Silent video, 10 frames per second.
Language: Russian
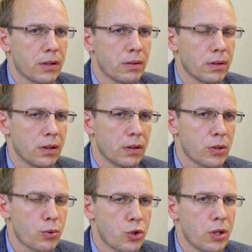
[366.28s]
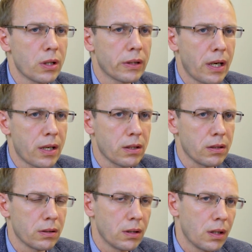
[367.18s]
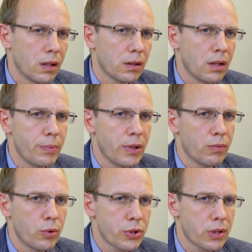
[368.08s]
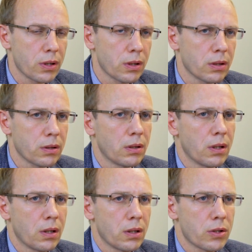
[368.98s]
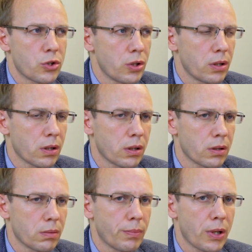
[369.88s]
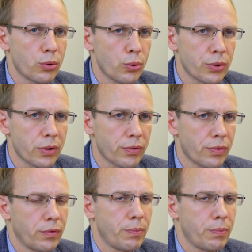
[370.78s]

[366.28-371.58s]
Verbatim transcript: э, служили тарой для перевозки жидких продуктов,